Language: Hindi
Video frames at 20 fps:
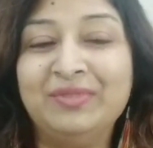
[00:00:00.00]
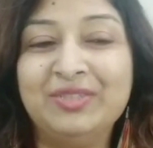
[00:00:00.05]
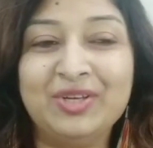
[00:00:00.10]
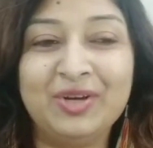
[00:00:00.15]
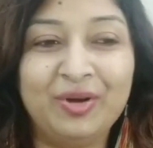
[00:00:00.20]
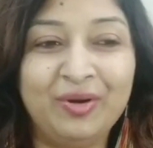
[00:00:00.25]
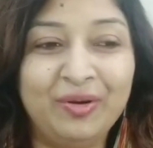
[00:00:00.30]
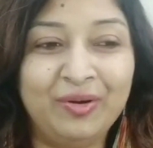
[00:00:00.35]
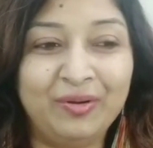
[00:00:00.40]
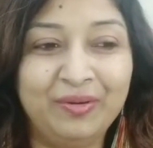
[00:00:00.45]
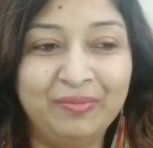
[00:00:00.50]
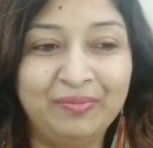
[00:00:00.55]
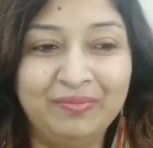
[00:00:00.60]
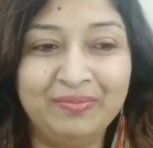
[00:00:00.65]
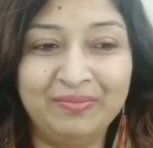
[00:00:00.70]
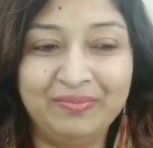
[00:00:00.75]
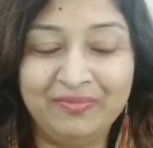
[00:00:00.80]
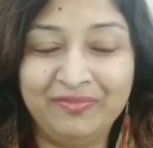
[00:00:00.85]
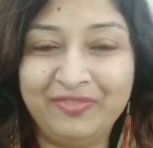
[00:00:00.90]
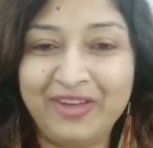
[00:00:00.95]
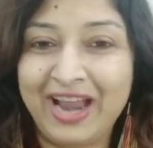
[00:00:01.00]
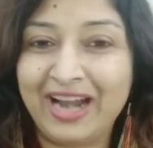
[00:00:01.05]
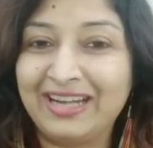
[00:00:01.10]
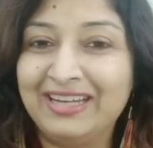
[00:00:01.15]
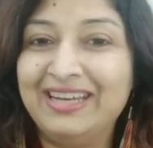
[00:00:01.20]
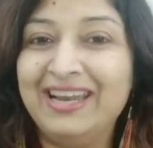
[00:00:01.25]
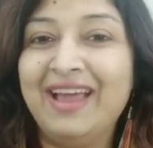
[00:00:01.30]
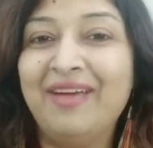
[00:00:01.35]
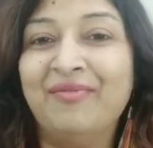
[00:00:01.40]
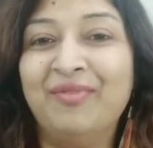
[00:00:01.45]
जो
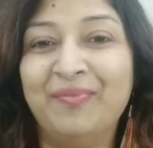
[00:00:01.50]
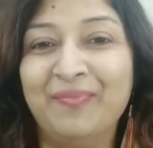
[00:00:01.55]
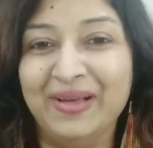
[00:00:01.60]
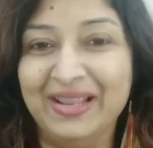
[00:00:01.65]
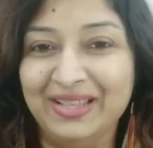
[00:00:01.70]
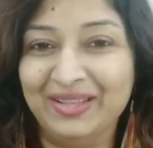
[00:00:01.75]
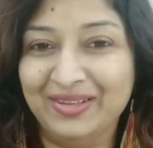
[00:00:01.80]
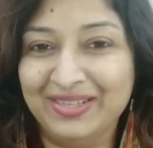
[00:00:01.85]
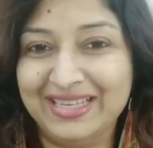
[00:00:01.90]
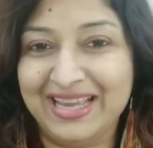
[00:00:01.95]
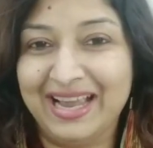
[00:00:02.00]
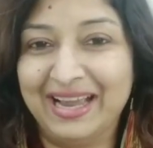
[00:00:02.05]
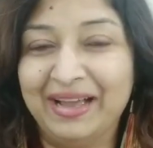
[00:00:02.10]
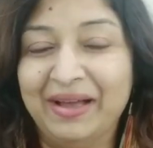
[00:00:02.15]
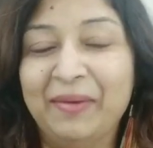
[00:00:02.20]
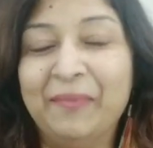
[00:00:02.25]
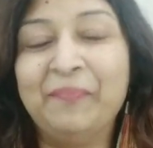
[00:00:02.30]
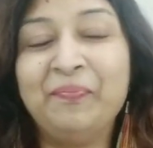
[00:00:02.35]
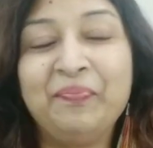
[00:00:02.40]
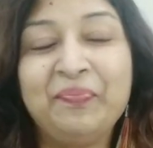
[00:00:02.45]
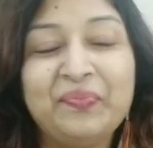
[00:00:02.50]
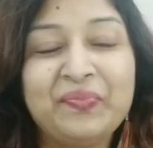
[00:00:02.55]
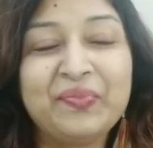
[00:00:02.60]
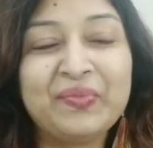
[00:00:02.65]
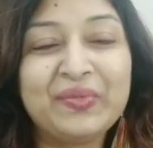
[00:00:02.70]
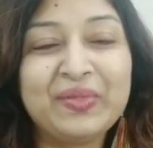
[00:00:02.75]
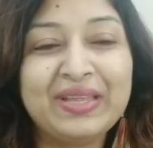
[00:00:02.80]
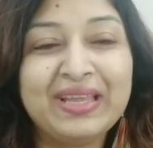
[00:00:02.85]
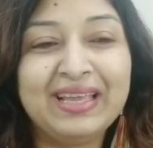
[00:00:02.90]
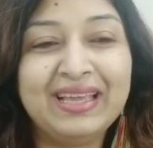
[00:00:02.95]
फैक्ट्री है वो बंद हो जाएगा
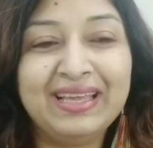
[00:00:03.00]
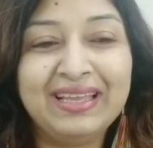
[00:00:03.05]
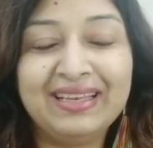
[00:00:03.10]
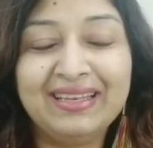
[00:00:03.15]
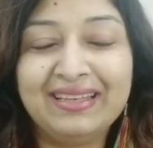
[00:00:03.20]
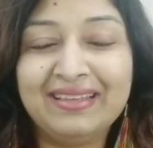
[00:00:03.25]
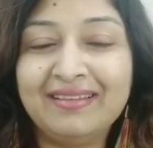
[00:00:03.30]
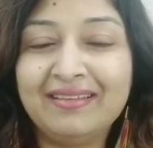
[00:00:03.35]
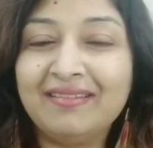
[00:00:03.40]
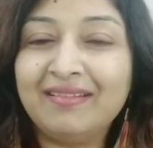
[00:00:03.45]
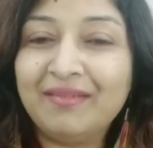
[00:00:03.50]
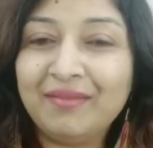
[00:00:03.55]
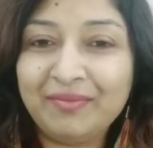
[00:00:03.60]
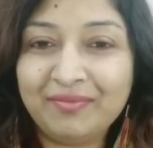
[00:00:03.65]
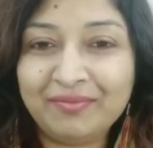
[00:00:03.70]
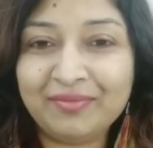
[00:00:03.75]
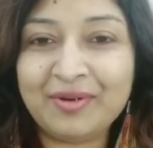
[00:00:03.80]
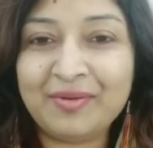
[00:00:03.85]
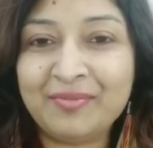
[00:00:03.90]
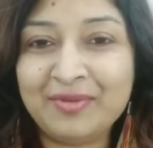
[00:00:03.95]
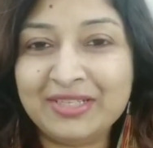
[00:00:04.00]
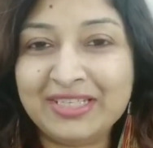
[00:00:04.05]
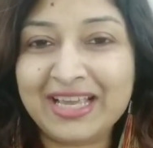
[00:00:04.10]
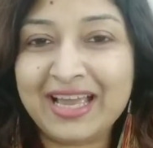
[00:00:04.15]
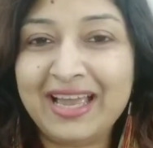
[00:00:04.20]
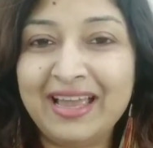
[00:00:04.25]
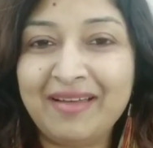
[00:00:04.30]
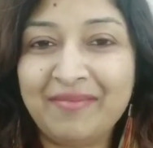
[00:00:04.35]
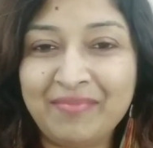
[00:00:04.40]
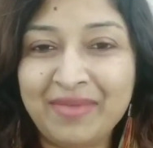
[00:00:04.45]
तो वो मुझे
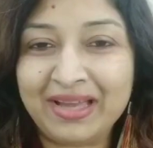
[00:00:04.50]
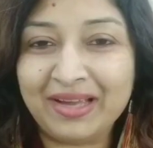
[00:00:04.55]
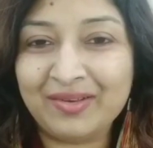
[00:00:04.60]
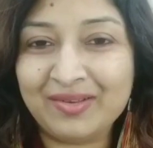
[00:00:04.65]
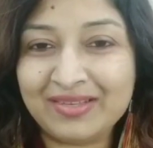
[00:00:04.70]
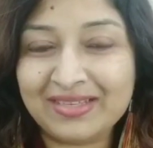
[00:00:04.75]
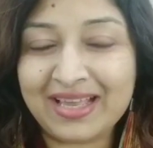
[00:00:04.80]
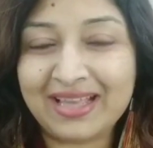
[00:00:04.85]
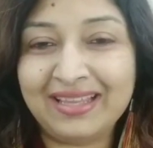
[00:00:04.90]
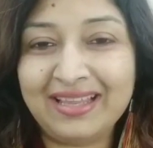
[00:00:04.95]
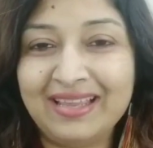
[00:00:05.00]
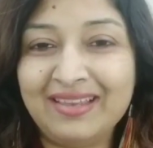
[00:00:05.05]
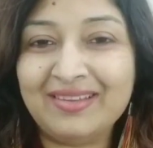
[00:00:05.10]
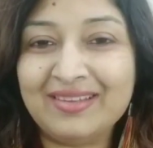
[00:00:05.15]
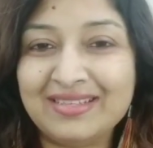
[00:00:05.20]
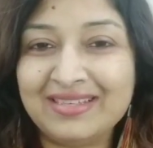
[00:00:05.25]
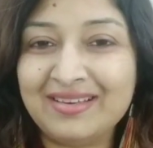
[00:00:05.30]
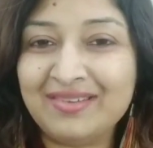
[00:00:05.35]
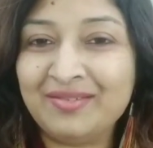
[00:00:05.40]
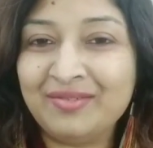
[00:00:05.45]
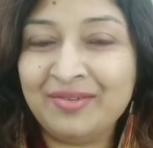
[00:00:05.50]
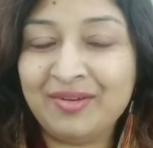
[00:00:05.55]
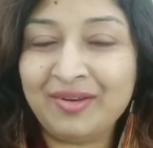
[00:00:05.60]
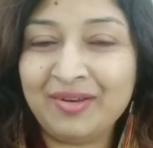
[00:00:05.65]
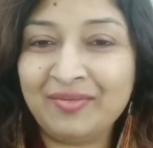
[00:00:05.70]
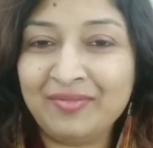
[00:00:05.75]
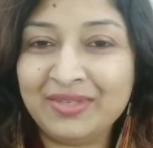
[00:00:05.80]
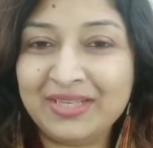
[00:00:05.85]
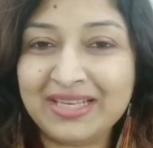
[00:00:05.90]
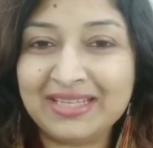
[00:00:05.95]
मैं गुस्सा थी तो इसलिए
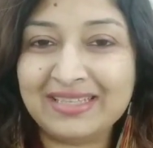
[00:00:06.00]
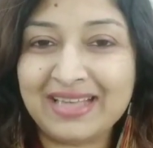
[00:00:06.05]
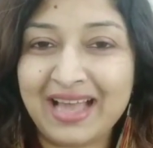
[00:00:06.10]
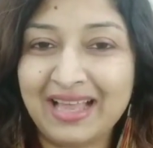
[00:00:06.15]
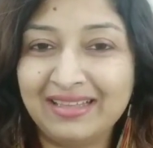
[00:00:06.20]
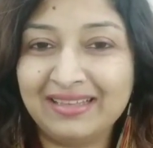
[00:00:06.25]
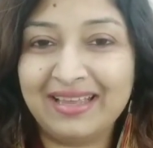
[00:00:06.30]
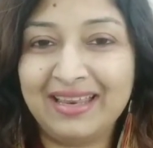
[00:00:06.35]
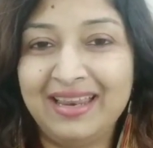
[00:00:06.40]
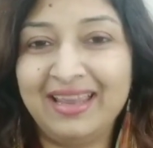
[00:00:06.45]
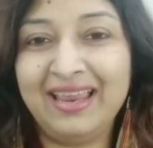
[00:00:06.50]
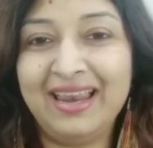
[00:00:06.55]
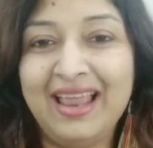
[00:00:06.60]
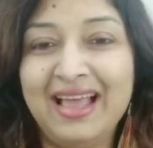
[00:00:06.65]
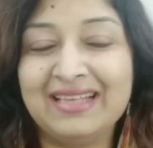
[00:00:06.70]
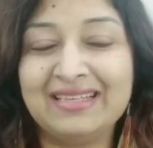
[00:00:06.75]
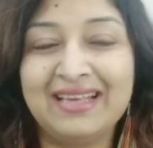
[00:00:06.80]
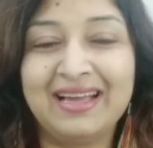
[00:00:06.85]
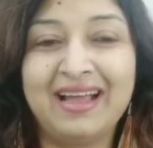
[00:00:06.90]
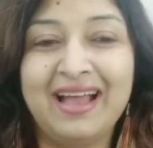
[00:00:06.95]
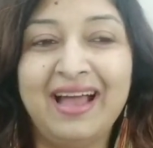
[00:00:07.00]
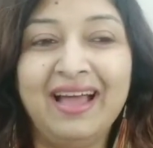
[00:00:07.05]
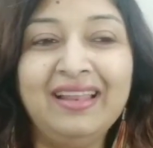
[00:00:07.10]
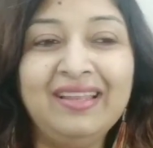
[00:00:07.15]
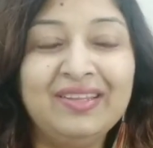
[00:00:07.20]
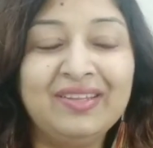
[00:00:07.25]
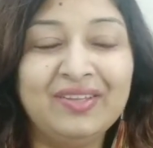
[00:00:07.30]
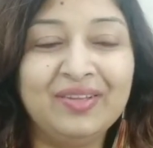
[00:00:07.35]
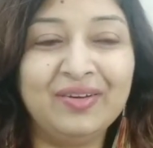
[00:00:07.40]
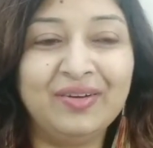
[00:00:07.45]
उन्होंने मुझे शांत करने के लिए ऐसा कहा
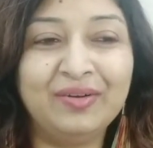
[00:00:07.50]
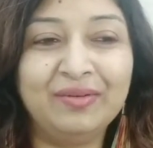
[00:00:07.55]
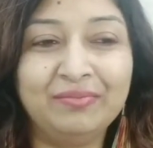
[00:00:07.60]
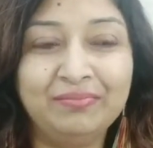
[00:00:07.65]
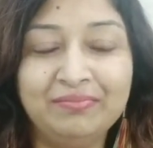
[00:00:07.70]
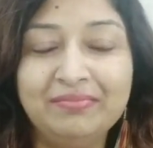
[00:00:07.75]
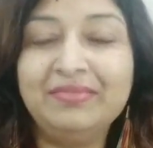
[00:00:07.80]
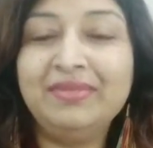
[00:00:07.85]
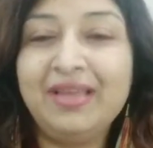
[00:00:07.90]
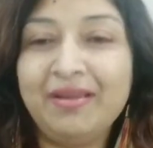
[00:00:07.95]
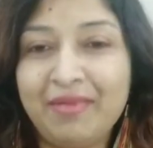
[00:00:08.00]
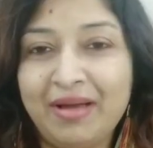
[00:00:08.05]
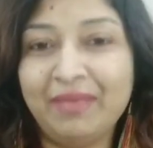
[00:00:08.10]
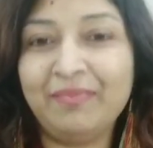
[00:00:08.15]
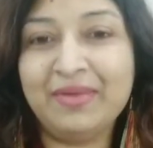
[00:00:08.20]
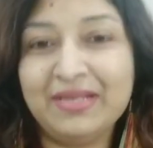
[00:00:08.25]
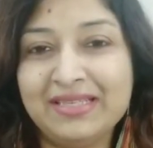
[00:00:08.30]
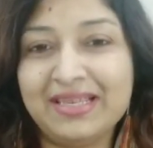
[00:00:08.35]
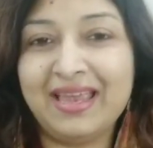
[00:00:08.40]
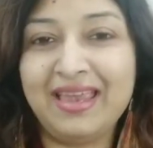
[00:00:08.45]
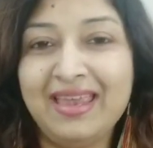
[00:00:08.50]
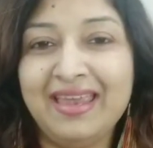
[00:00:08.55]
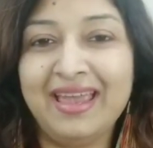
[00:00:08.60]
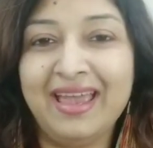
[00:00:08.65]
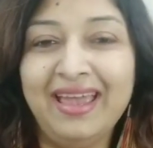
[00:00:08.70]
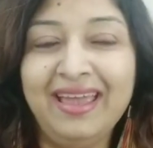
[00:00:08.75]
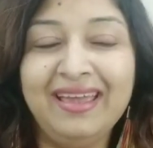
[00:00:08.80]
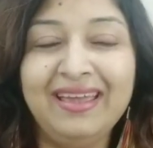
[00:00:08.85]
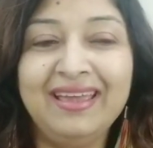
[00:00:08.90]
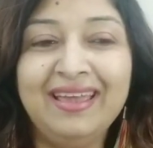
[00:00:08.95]
तो ये बात भी सही
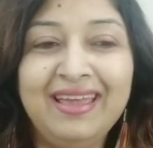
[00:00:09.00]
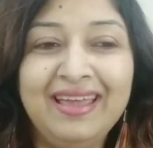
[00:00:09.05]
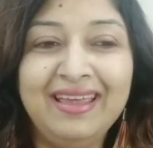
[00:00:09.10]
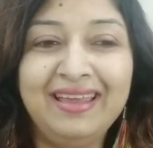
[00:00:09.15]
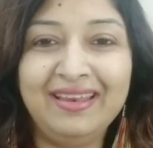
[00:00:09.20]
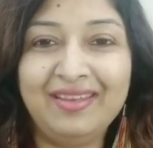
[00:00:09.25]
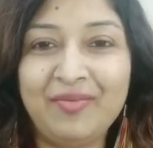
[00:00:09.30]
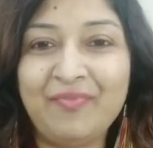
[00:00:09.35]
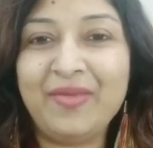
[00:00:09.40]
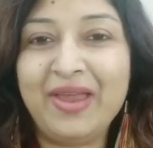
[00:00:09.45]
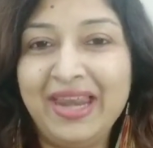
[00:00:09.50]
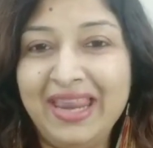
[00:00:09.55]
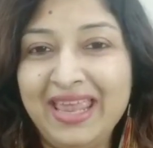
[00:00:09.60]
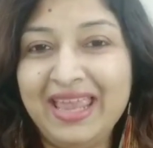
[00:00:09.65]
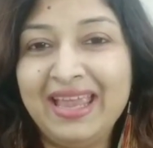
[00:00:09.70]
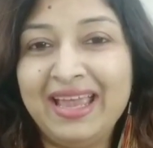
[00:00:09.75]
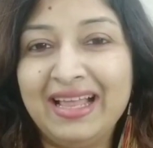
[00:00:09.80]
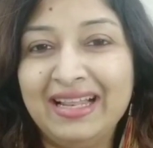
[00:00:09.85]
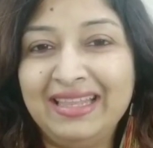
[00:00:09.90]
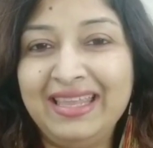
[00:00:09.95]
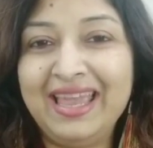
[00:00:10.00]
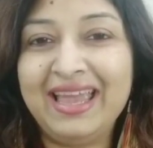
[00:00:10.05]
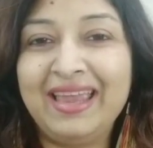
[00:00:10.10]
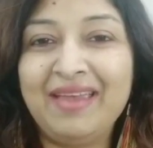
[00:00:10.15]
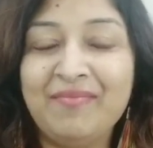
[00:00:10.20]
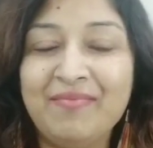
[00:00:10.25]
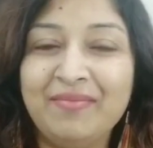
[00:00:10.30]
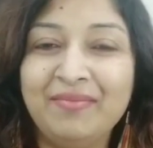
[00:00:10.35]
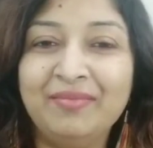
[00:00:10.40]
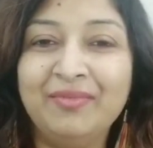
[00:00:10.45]
है तो मेरी ही गलती है
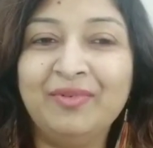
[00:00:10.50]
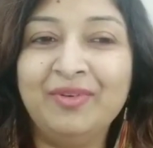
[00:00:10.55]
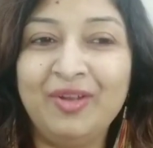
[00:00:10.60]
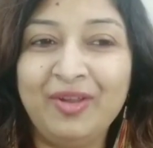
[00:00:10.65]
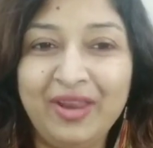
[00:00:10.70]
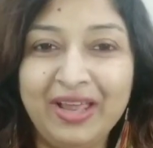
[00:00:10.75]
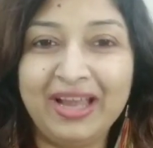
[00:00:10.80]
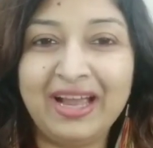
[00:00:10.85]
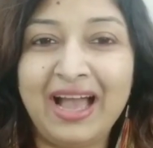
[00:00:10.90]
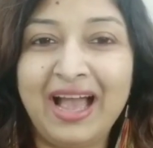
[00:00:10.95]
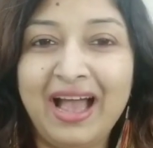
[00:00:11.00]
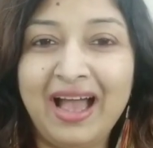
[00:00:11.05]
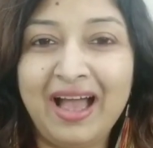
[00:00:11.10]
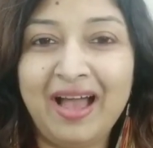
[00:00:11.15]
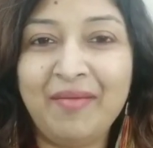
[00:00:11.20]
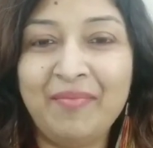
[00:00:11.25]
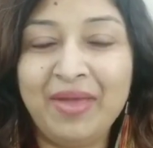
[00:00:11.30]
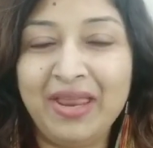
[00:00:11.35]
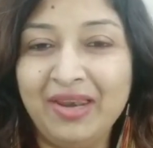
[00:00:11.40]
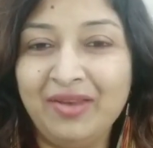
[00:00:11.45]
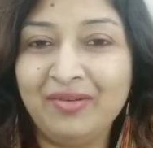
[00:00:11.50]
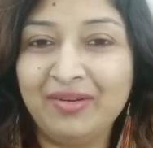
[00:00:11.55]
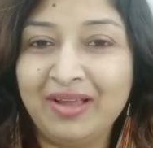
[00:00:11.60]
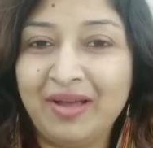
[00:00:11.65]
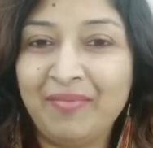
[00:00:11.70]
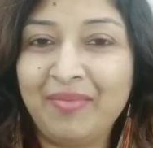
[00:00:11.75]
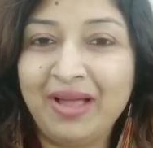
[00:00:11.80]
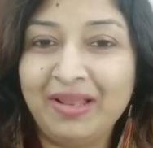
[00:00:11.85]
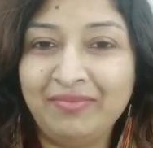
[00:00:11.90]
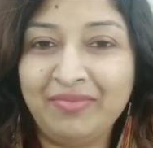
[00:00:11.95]
कि उन्होंने कहा मैंने
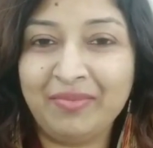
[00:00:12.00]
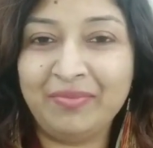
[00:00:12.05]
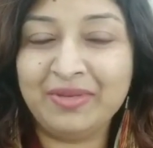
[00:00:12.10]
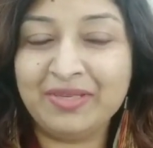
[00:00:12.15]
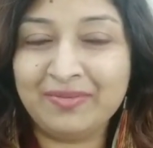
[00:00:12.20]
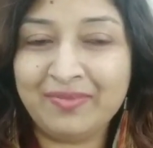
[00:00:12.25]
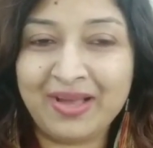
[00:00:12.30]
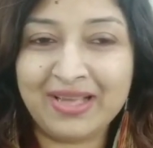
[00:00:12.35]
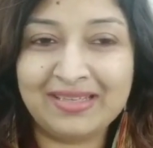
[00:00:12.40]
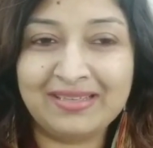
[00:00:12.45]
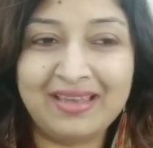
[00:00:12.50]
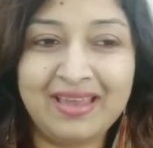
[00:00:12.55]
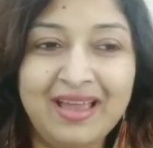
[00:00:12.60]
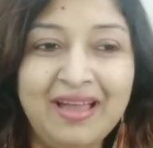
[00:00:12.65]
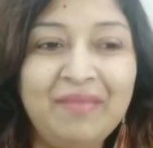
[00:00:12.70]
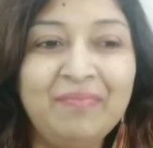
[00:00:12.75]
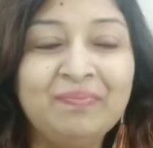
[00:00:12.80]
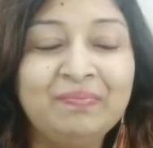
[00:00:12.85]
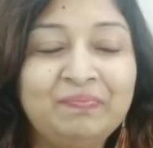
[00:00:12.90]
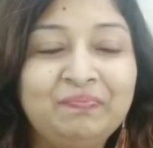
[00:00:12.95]
उनका बात पे विश्वास किया